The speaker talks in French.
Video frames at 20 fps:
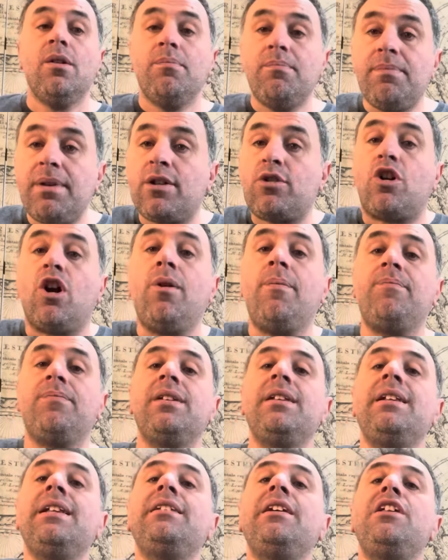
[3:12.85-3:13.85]
Mais comme
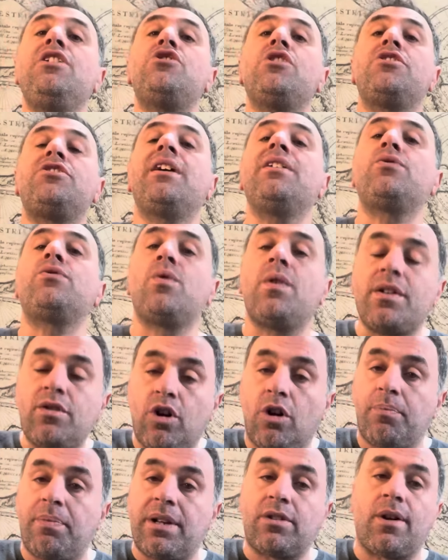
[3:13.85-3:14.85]
les dirigeants sont
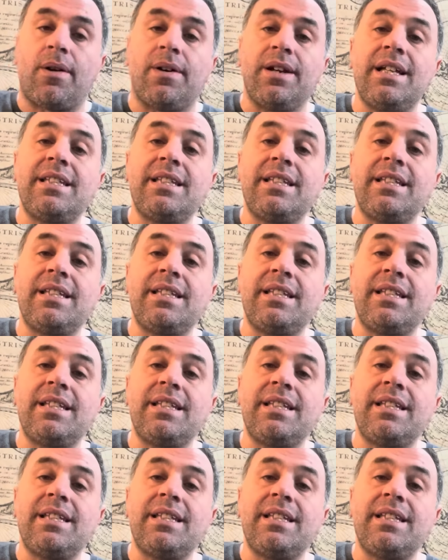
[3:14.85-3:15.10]
incompétents,